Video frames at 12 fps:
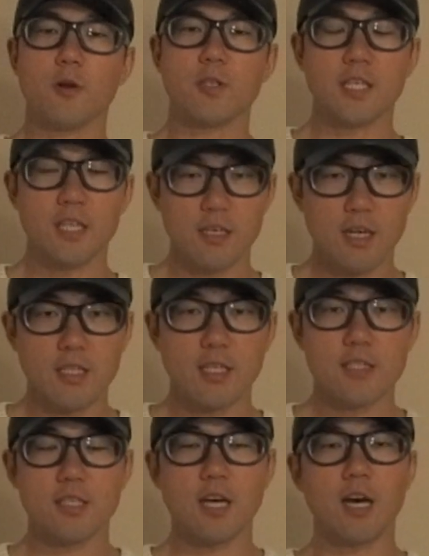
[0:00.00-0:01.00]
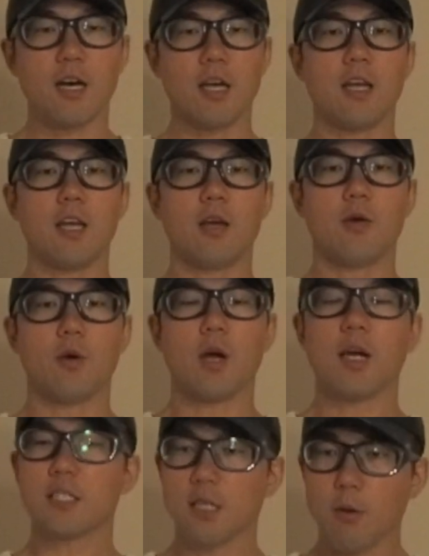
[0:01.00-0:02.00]
のチャンネルなんですが、えー、お
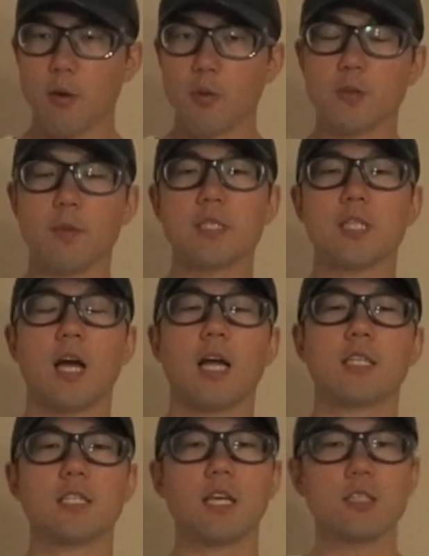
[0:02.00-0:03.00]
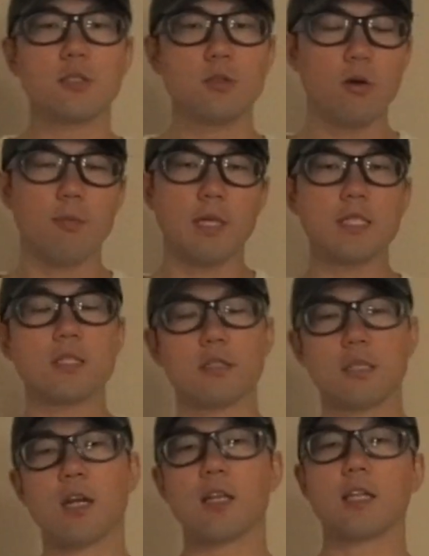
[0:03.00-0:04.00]
かげさまをもちまして8月の
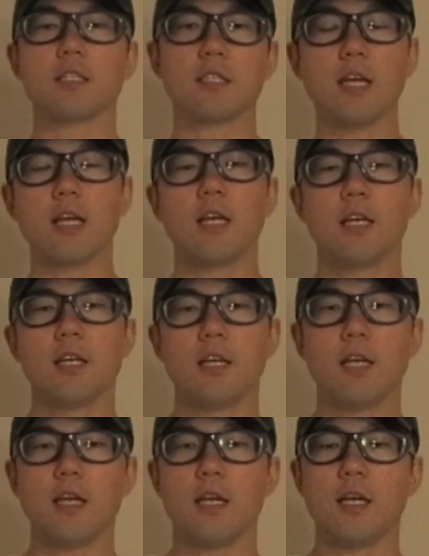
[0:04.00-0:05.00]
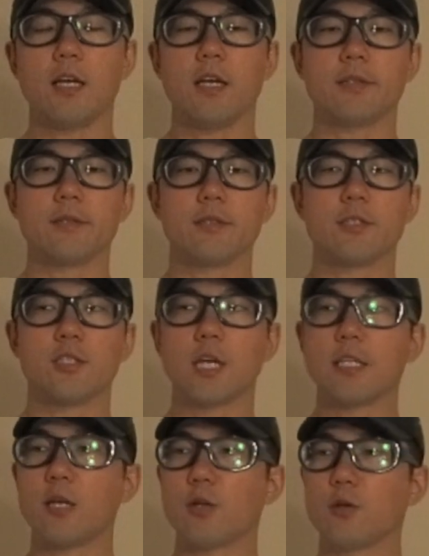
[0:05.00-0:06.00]
末からですね、え
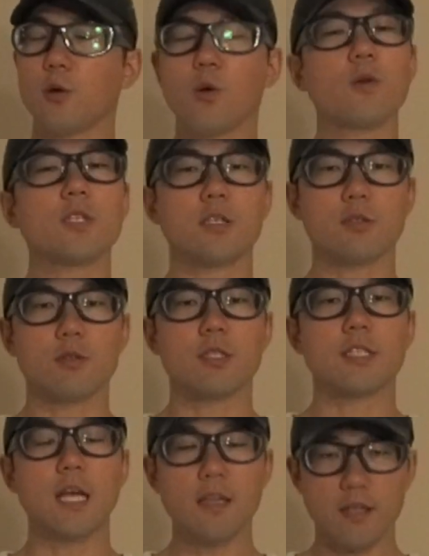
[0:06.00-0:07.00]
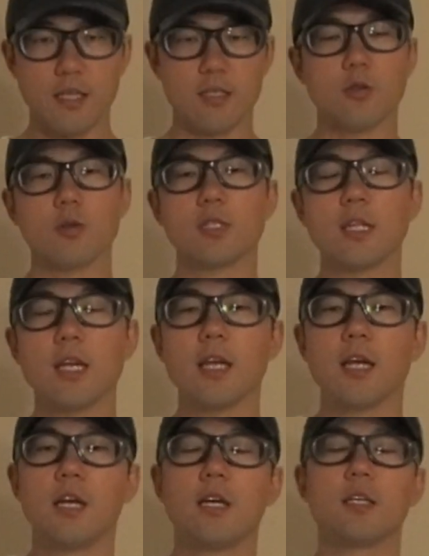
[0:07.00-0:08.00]
チャンネル登録者数1000人、そし
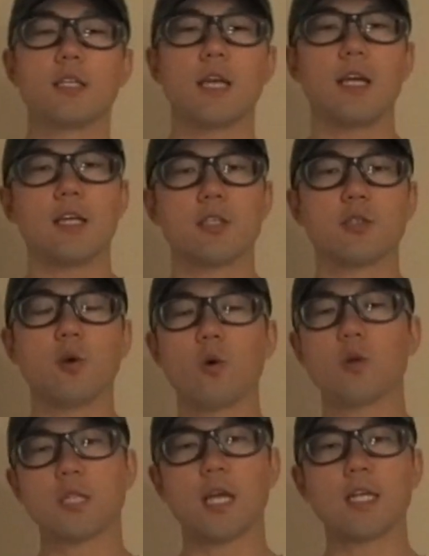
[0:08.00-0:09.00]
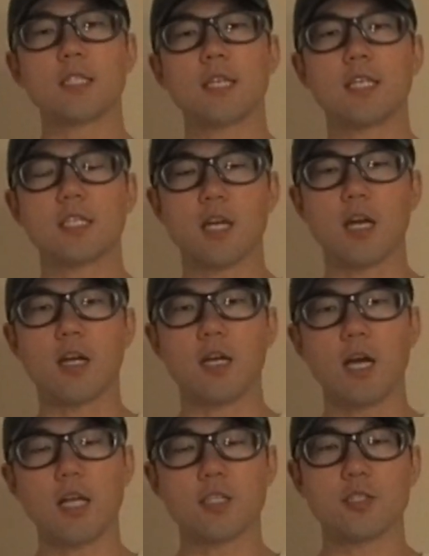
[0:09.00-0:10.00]
て、え総再生時間
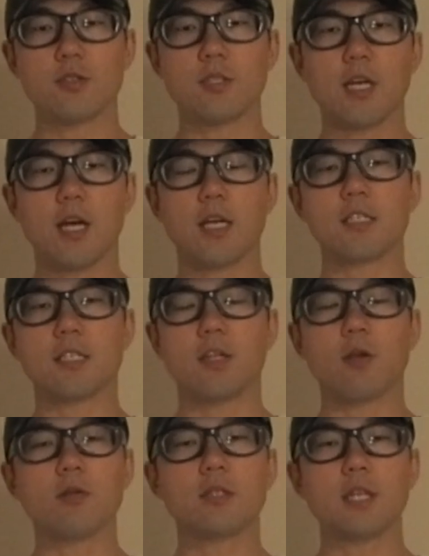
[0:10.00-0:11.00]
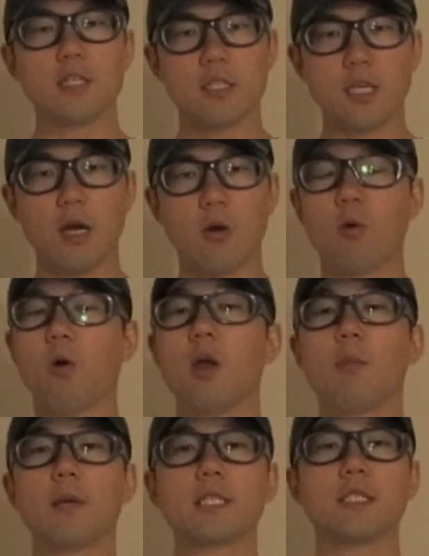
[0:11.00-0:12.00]
が12ヶ月で4000時間を超
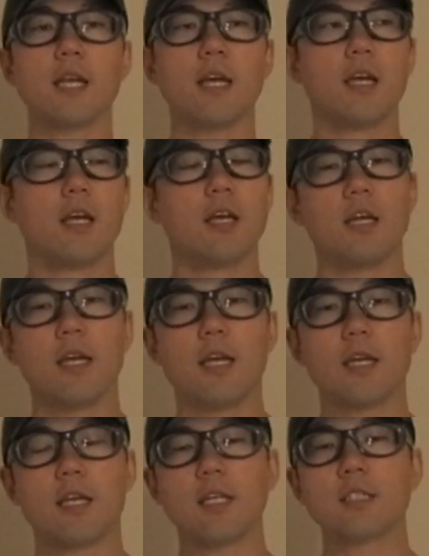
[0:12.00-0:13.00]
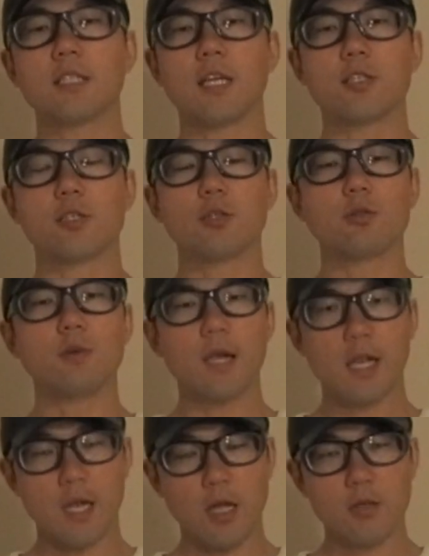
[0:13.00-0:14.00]
えまして、え現在収
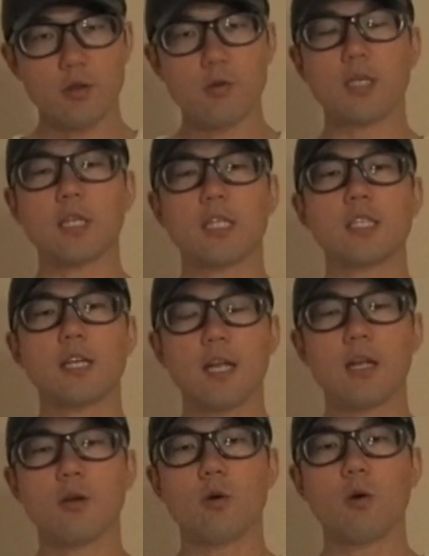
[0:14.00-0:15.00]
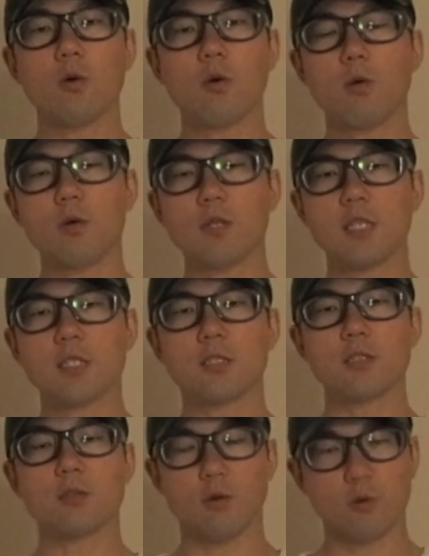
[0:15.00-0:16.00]
益化という形でね、広告を出
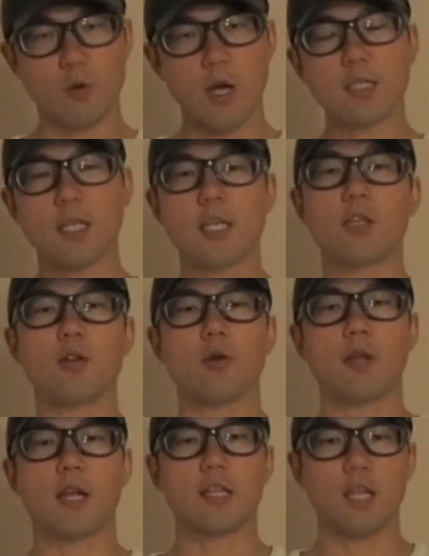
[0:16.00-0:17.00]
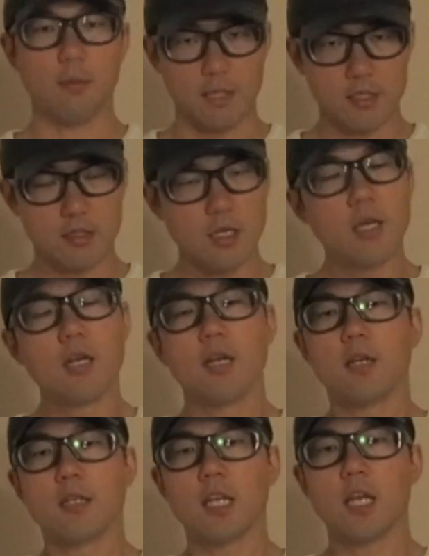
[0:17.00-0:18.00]
すことができるようになっています。
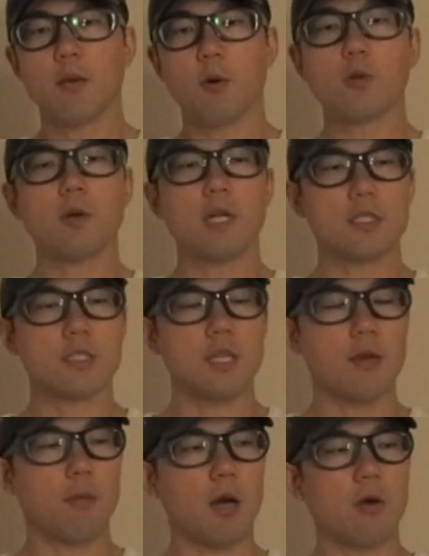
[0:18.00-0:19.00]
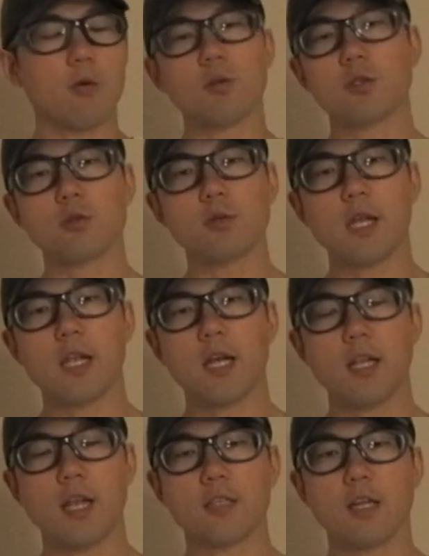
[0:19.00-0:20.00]
で僕はですね、まあ、この収益
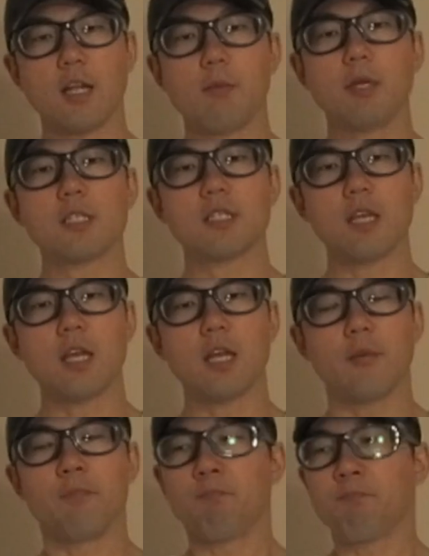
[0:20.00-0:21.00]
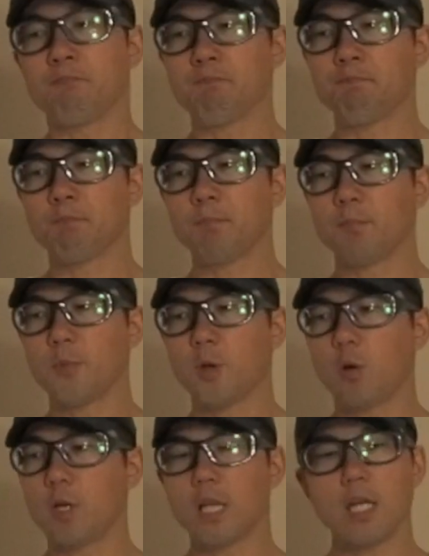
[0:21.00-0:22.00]
化にあたりましてうん
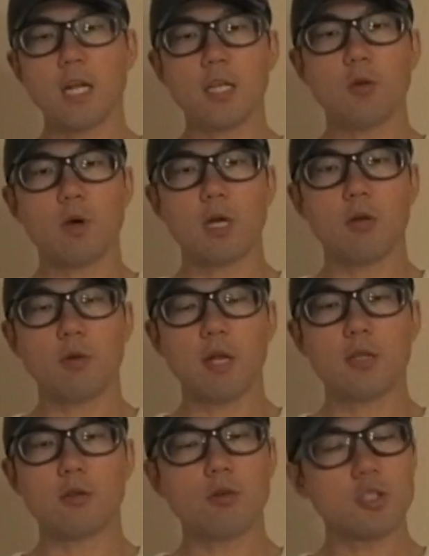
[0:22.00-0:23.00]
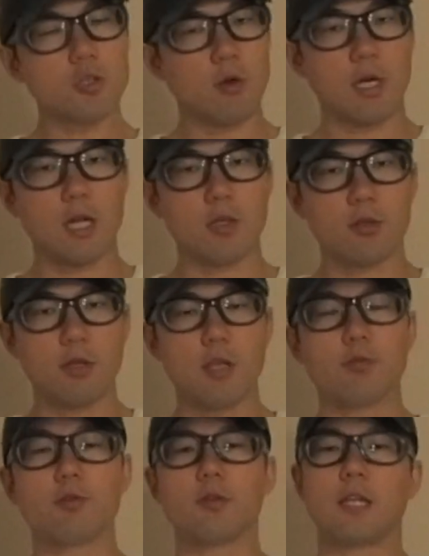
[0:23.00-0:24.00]
こういただいたお金をねどうしようかなって
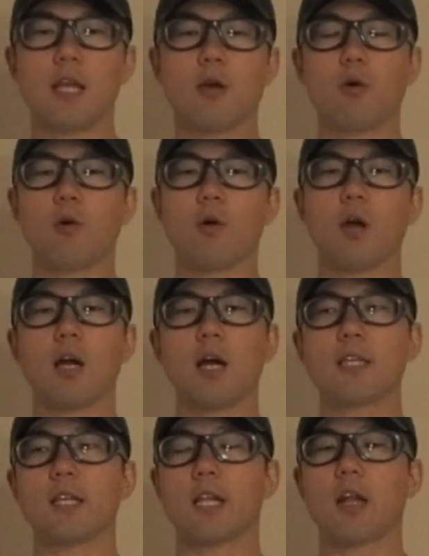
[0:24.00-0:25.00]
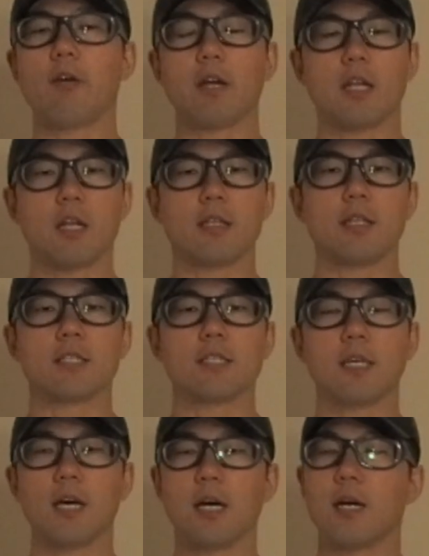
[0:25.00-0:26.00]
いうふうにねこう考えてきたわけなんで
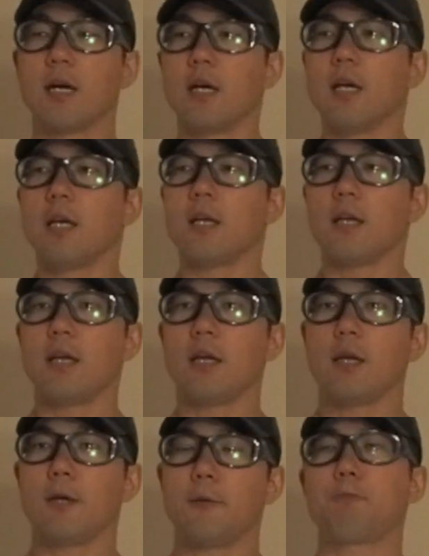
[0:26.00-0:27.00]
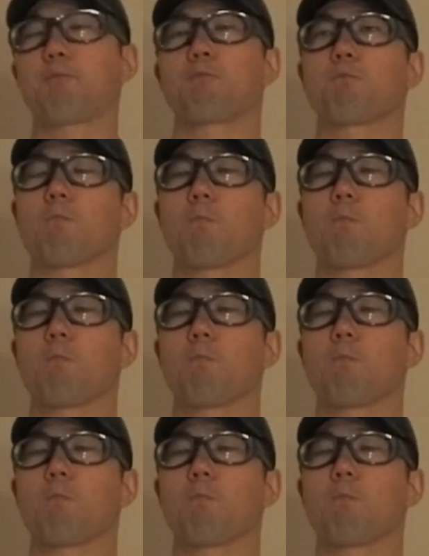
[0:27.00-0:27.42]
すが、えー、